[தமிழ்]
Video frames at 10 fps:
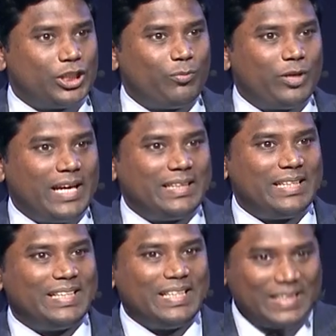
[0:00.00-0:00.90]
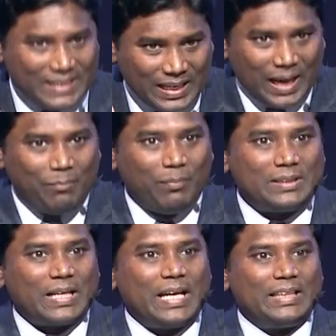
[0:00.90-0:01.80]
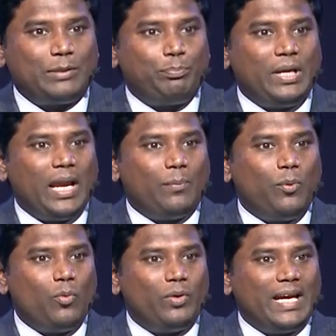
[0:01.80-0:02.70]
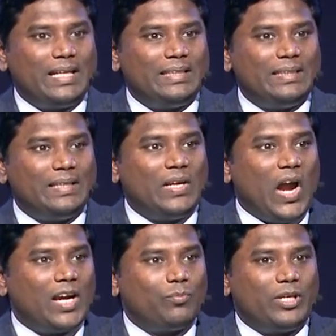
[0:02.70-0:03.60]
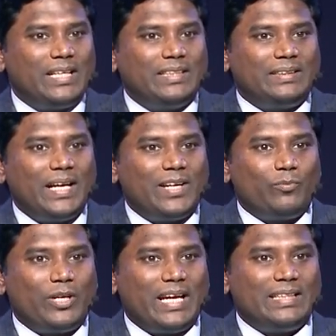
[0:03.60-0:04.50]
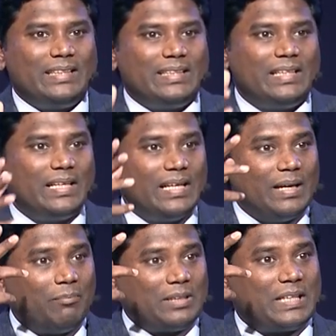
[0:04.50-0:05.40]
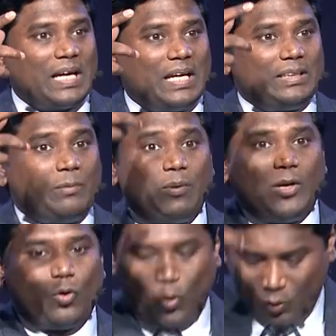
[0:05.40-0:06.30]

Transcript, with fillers: யோசிக்க முடியாது மற்ற காரியத்தை பின்னால் போக முடியாது நாட முடியாது தேட முடியாது மற்ற காரியத்தை பெரிய ஒரு